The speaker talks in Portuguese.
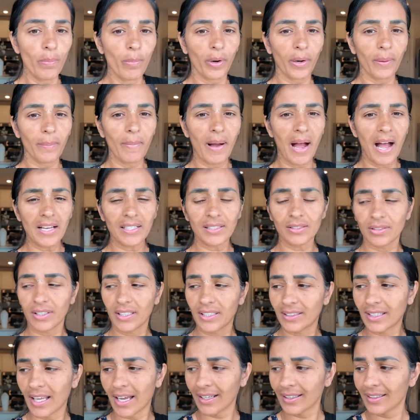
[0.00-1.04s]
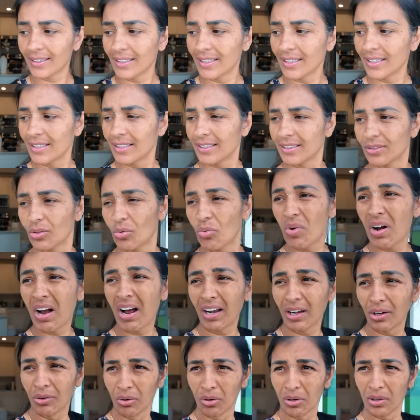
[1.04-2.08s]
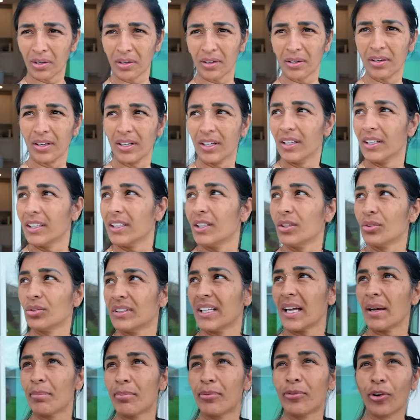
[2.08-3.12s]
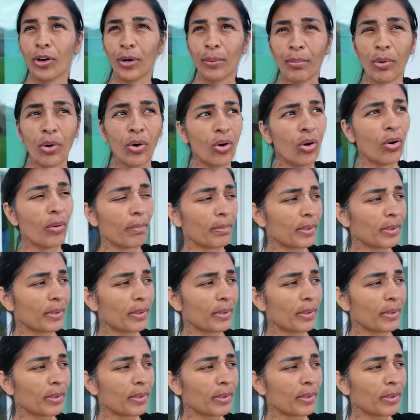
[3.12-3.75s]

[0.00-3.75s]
o mormaço que tá aqui. Um calor. E o tempo formou